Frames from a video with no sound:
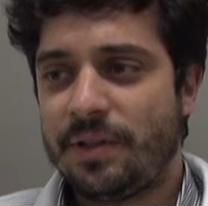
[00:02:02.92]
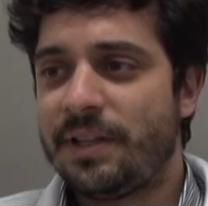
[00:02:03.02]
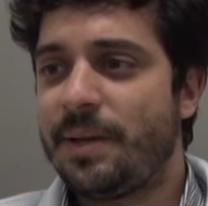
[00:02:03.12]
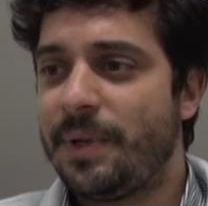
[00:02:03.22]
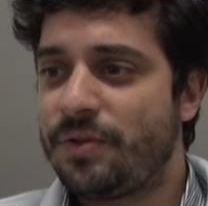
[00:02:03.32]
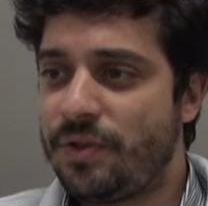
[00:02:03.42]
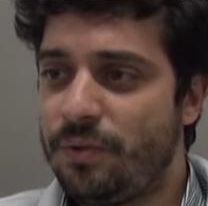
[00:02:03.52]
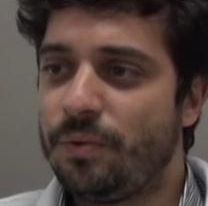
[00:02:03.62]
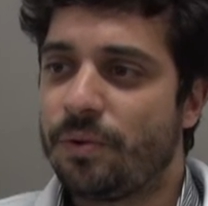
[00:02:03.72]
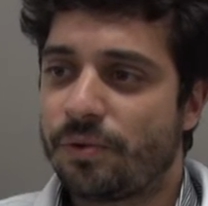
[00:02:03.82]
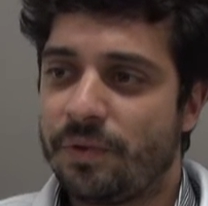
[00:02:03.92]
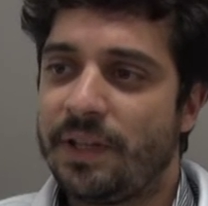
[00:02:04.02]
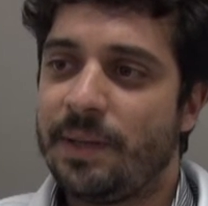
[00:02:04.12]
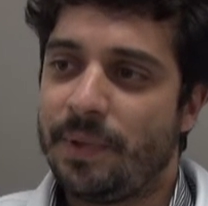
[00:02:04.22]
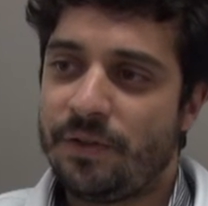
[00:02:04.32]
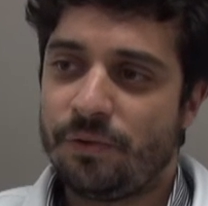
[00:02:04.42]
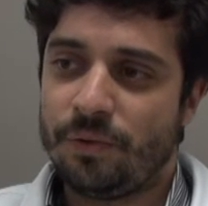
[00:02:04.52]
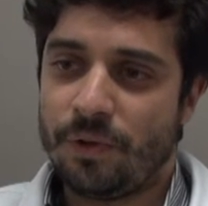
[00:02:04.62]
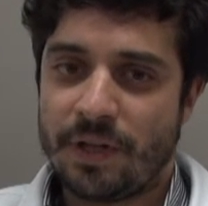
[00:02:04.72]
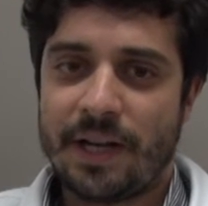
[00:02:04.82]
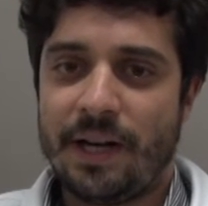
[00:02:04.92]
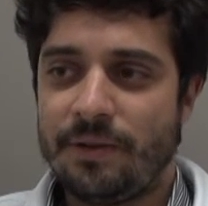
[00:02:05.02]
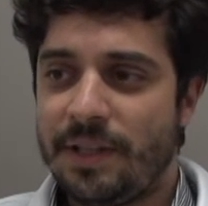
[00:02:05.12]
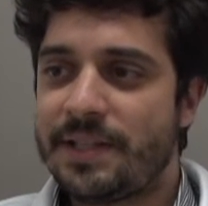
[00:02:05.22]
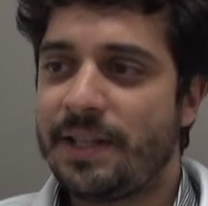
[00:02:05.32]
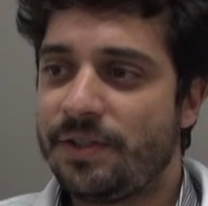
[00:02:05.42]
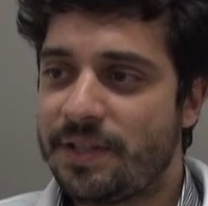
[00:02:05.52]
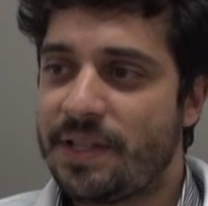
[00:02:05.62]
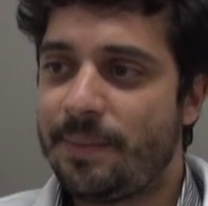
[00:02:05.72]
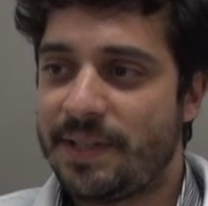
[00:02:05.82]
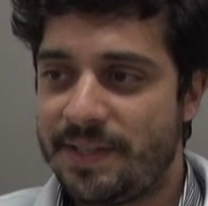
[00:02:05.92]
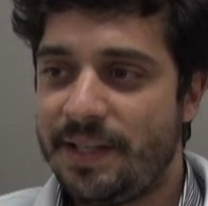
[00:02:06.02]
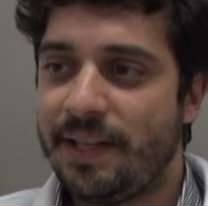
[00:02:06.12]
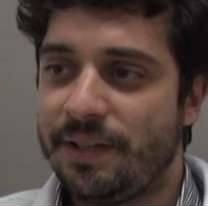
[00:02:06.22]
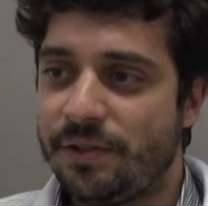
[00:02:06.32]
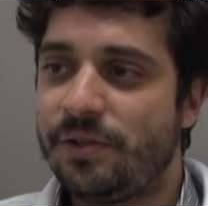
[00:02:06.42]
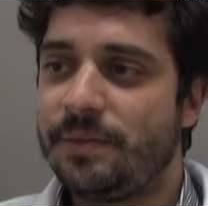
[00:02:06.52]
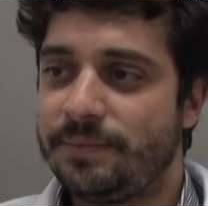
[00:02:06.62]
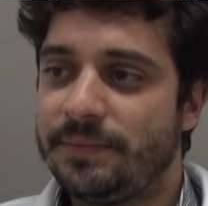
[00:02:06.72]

o tratamento cirúrgico, né? Depende do local e das queixas da paciente.